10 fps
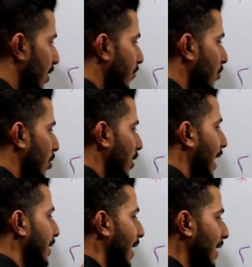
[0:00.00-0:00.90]
لفوق
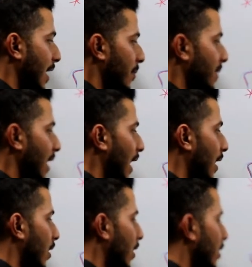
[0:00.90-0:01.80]
لحتى أقرب من
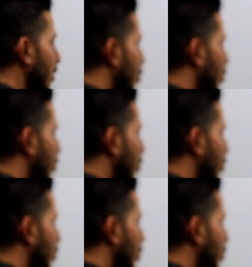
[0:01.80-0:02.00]
الحلقة